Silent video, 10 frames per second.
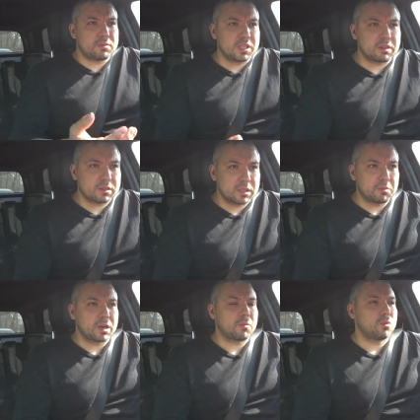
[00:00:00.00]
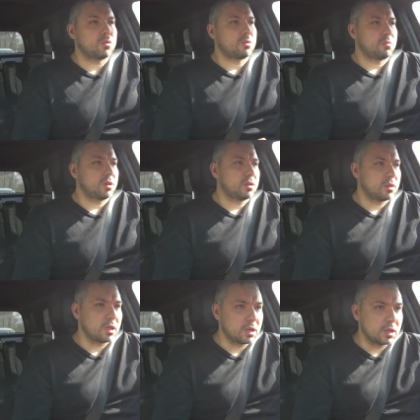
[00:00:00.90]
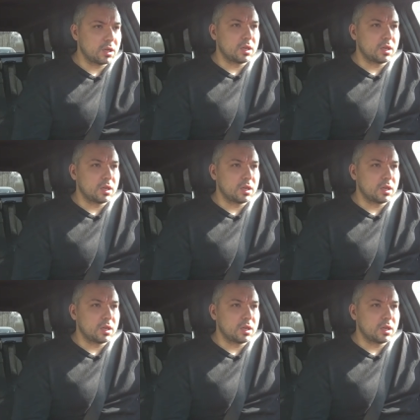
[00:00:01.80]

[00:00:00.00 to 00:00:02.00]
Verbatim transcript: сервисными работами да,